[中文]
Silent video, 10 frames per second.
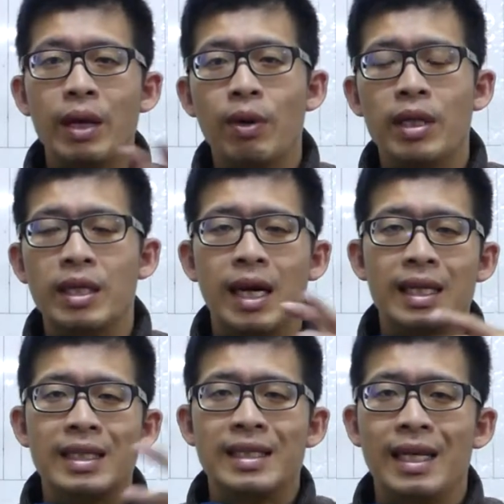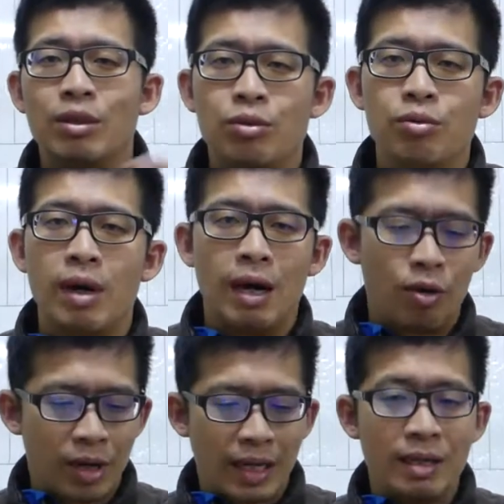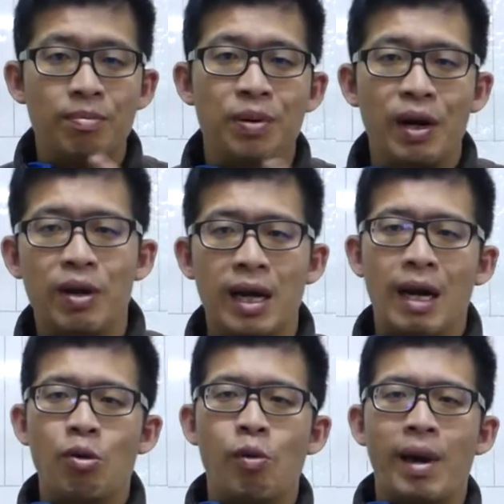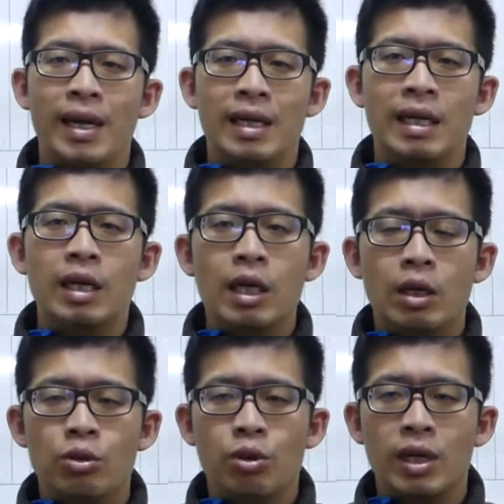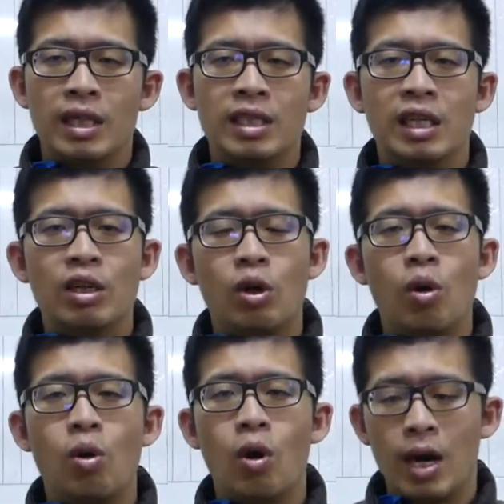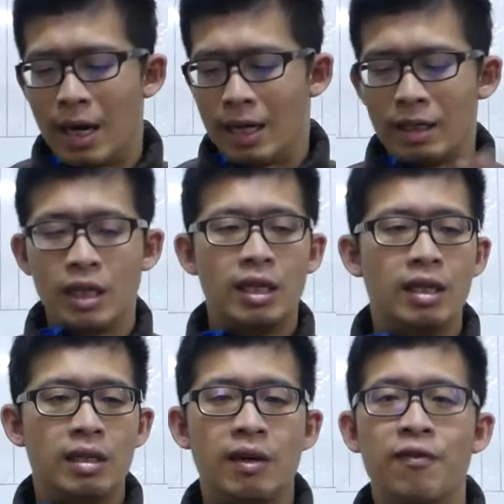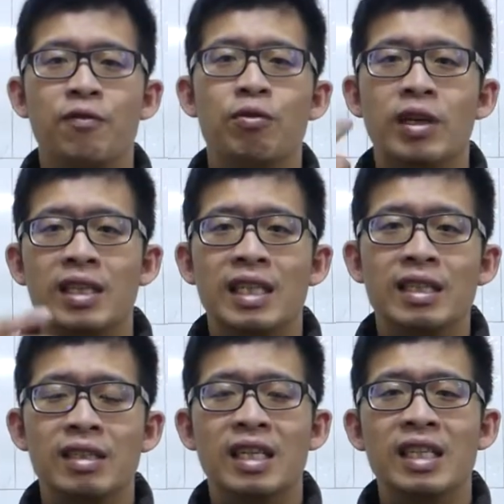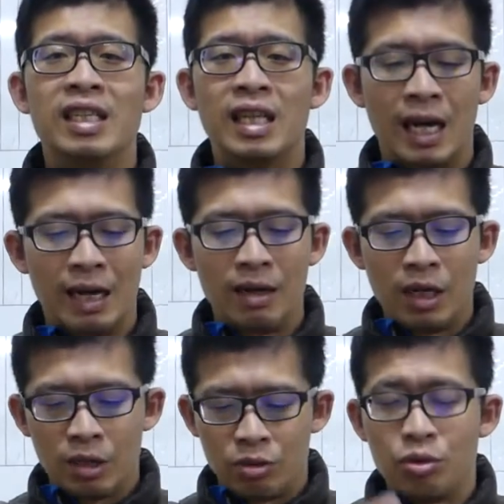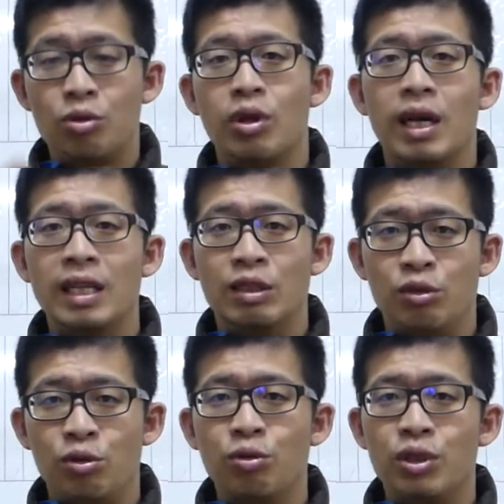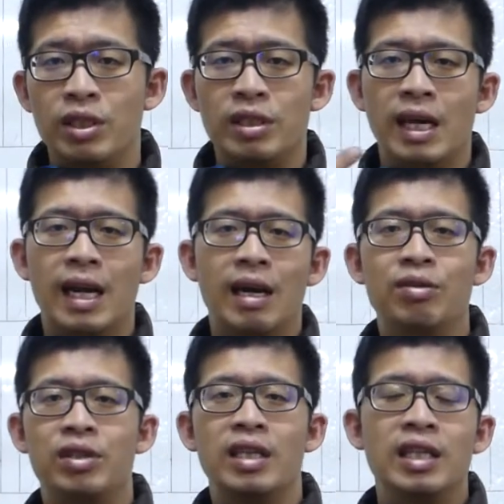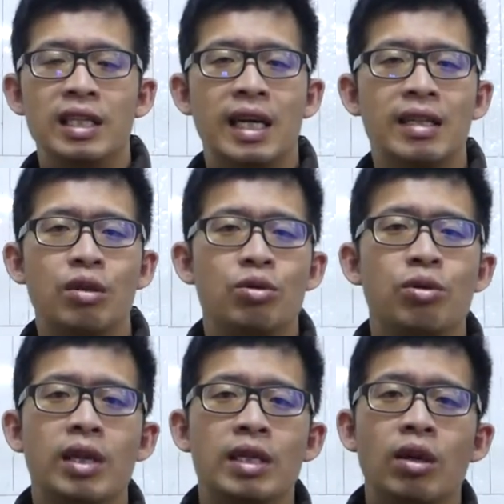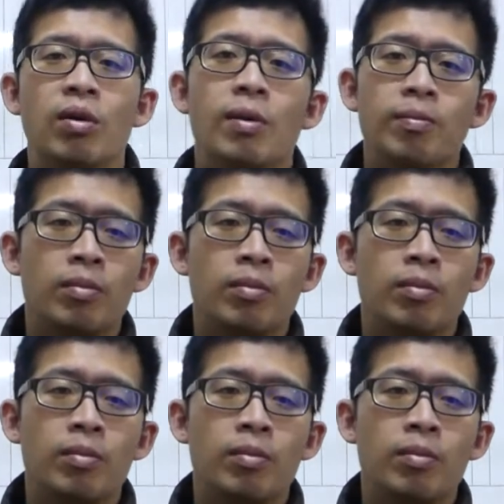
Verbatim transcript: A 1的啊，这战术啊，哦改的很漂亮啊，握把也做的很人工化，呃呃，符合人人因啊，就是做的很舒适啊，然后整体上都做的很有，